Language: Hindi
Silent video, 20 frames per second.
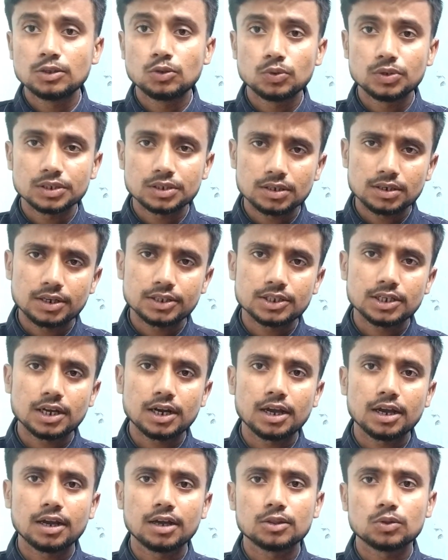एजुकेशन अच्छा
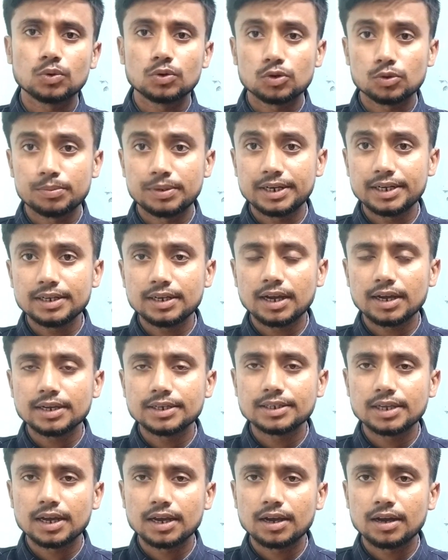रहेगा तो ऑटोमेटिक
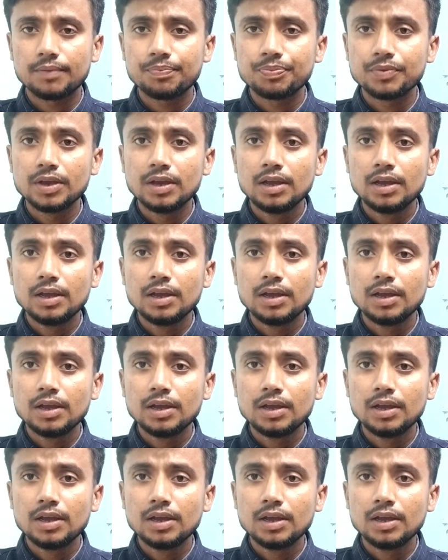आगे जाएगा